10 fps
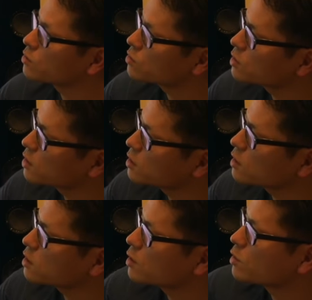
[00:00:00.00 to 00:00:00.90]
この定義に
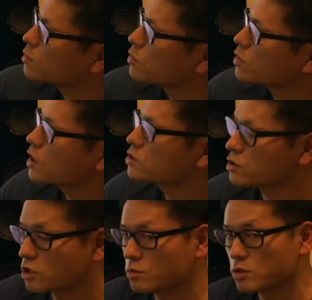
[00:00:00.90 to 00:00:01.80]
当てはまるものが著
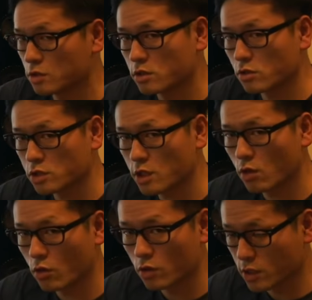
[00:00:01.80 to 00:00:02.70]
作物として
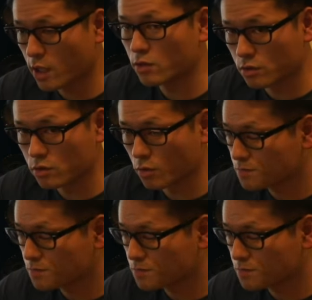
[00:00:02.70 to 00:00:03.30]
保護されうる